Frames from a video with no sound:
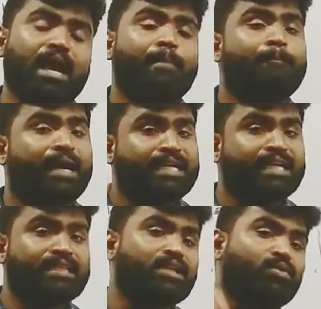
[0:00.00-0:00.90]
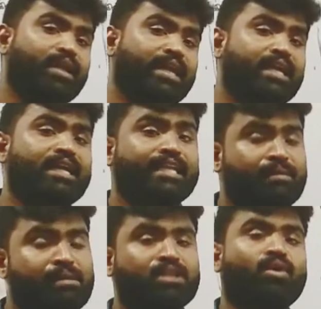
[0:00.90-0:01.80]
அப்பண்டத்தினுடைய
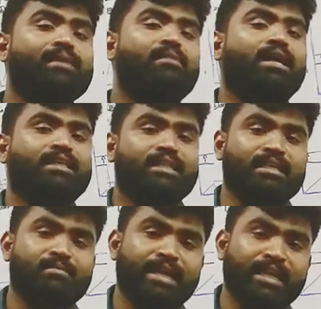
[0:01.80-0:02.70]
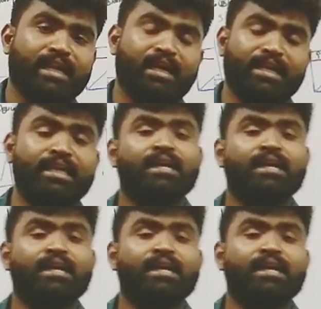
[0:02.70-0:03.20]
நிரம்பல் தொகை மாற்றத்துக்கும் இடையிலான